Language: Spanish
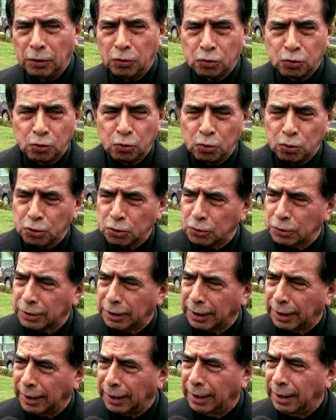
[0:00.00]
los cursos
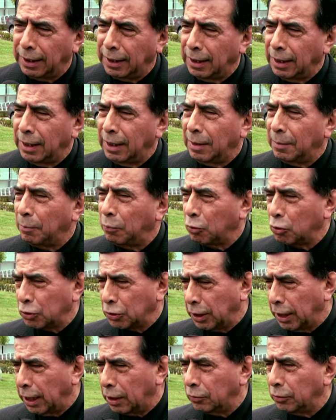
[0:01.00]
de
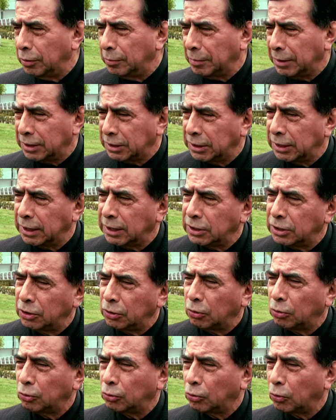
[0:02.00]
posgrado en maestrías y
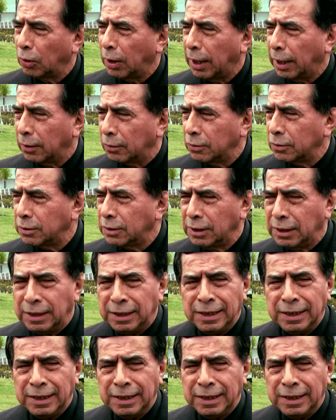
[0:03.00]
doctorados